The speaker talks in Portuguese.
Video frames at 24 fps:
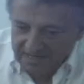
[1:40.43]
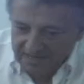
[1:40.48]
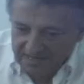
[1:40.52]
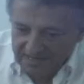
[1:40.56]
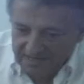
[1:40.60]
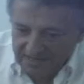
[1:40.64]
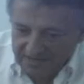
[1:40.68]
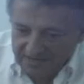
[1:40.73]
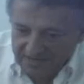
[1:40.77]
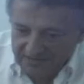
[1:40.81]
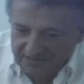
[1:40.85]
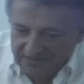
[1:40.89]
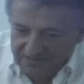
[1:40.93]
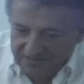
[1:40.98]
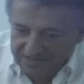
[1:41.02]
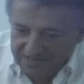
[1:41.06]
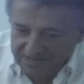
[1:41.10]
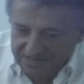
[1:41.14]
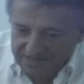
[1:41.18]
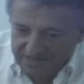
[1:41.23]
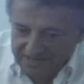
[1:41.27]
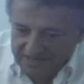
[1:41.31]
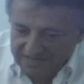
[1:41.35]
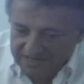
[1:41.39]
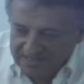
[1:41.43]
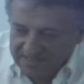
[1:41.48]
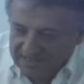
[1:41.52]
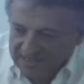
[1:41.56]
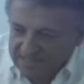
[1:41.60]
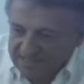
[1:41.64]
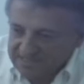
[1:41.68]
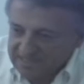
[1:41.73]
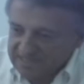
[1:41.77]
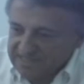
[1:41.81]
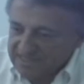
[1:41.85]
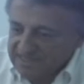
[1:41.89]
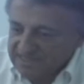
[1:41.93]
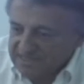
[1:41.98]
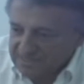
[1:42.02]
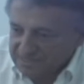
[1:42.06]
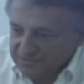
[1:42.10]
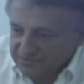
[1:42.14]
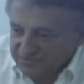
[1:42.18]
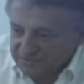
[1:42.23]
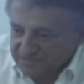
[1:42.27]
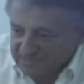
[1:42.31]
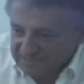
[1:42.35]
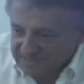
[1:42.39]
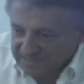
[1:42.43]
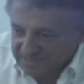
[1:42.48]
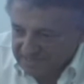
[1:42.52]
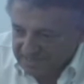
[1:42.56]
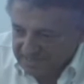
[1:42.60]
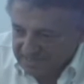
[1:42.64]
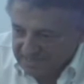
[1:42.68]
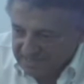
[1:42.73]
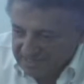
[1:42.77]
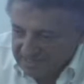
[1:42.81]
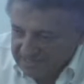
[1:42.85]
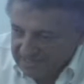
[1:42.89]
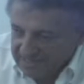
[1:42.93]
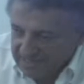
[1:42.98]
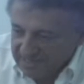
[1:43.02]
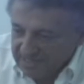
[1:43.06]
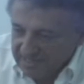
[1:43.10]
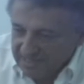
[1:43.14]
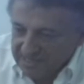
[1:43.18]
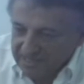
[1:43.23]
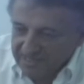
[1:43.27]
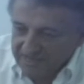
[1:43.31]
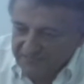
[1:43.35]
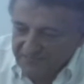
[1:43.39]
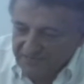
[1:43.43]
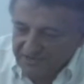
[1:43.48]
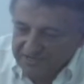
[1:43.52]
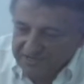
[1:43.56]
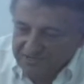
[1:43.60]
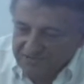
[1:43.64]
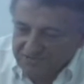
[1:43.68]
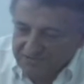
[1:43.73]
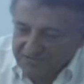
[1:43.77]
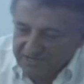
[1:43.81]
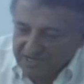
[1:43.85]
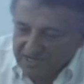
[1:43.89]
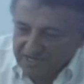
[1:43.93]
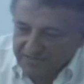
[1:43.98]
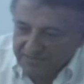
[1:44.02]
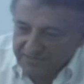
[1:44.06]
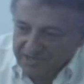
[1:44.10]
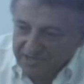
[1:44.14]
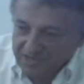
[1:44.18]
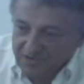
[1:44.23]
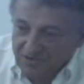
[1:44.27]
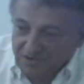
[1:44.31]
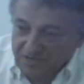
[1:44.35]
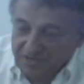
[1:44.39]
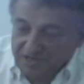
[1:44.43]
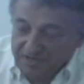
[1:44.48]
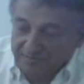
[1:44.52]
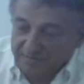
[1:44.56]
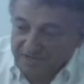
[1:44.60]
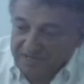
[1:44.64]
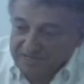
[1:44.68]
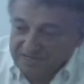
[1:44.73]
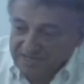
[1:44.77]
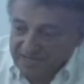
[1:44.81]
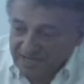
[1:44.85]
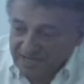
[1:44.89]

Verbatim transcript: ela consegue esquecer da doença dela e faz com que ela melhore mais